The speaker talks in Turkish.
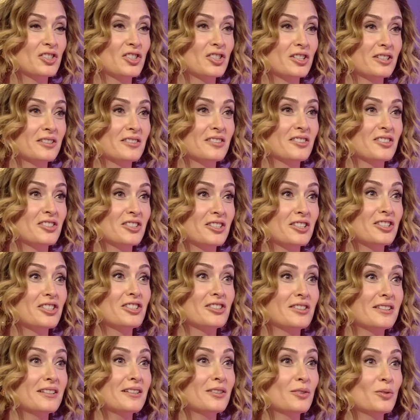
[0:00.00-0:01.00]
çık
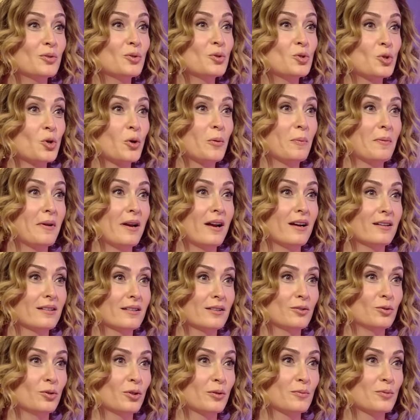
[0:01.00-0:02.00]
çıktığı günü çok
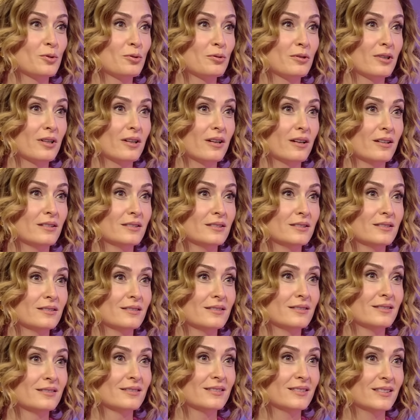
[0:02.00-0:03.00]
merak ediyorum Süreyya Ben de
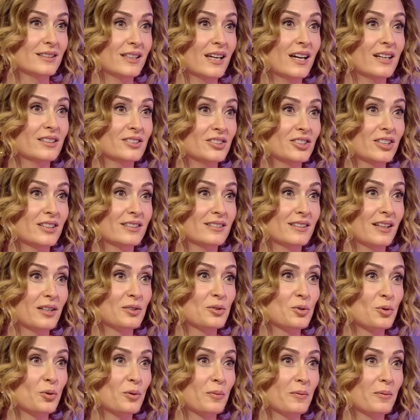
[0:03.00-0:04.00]
çok. Gerçekten çok